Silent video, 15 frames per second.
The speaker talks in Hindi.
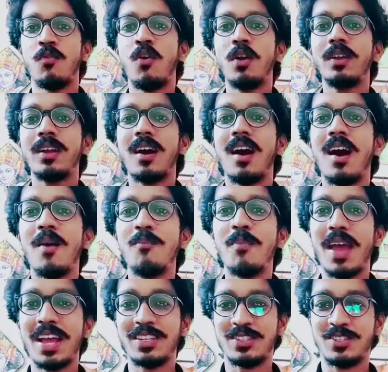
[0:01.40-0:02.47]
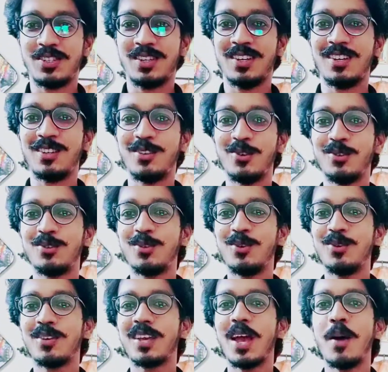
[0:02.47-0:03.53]
वॉट आ मैच
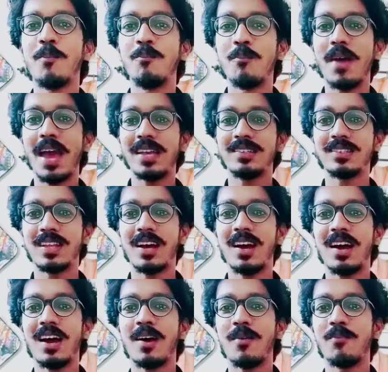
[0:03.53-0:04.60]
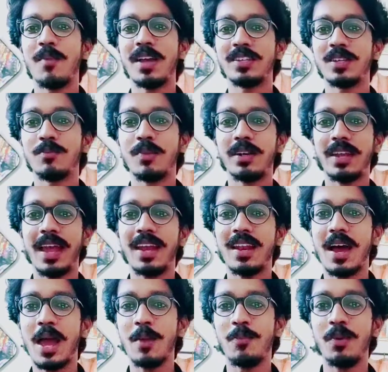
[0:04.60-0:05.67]
दोस्तों क्या मैच था मैच नंबर
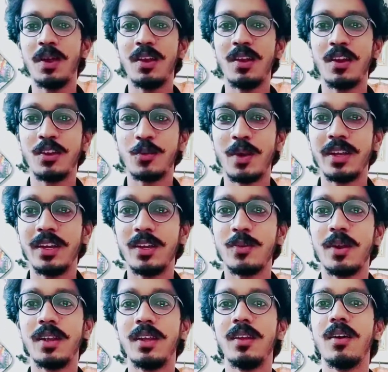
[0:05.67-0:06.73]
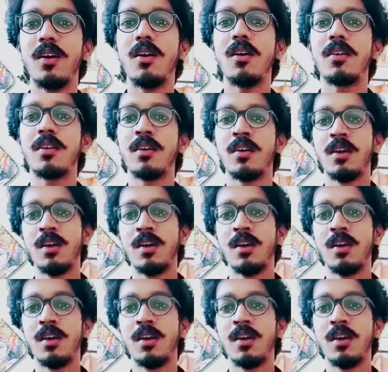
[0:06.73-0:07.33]
टेन आईपीएल 2020 और